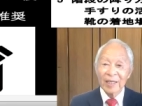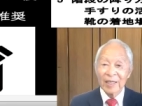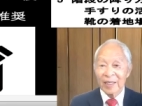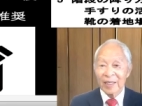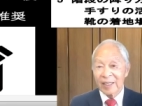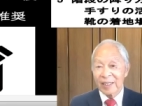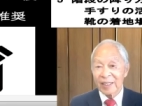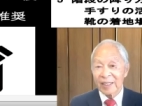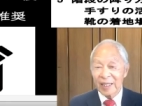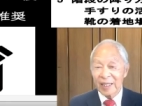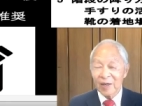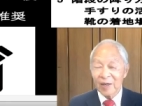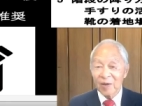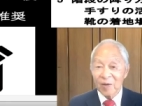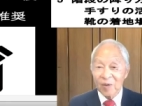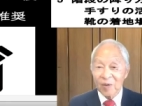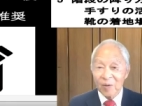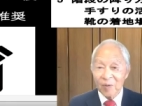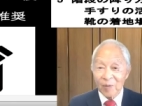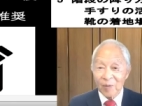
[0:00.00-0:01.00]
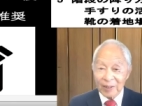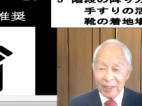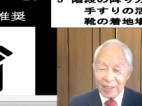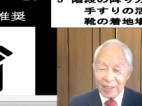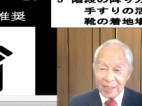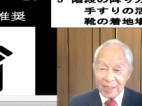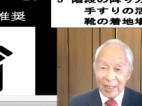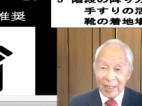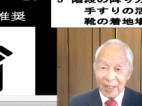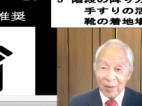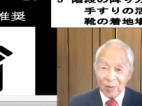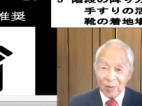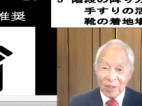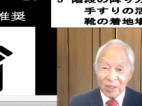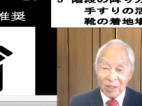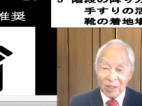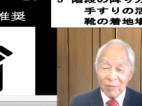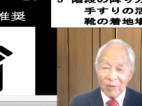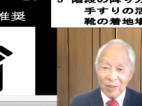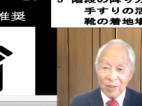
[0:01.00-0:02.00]
えー、なお、私がお
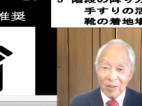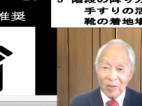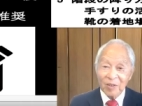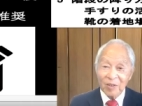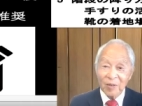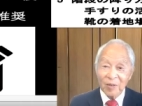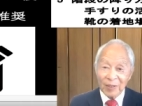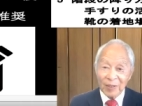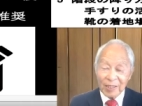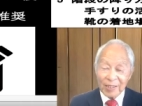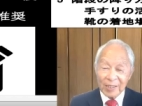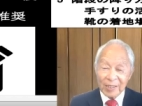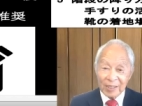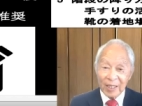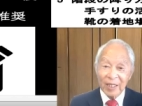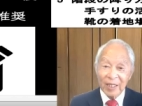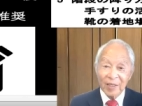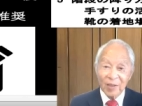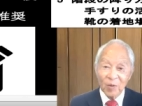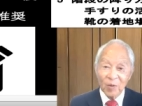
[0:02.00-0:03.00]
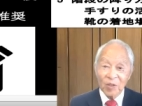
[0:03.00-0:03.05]
勧めするのはですね、